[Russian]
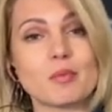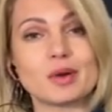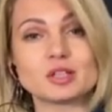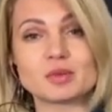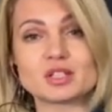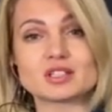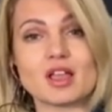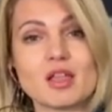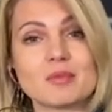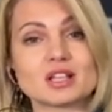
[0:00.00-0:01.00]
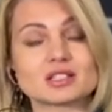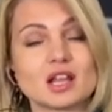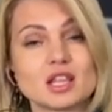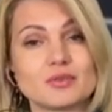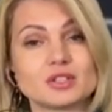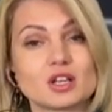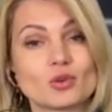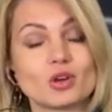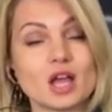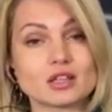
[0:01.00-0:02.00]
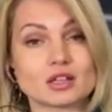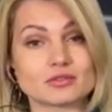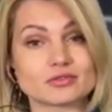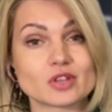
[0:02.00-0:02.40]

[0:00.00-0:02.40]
под прицелом расследований регуляторов.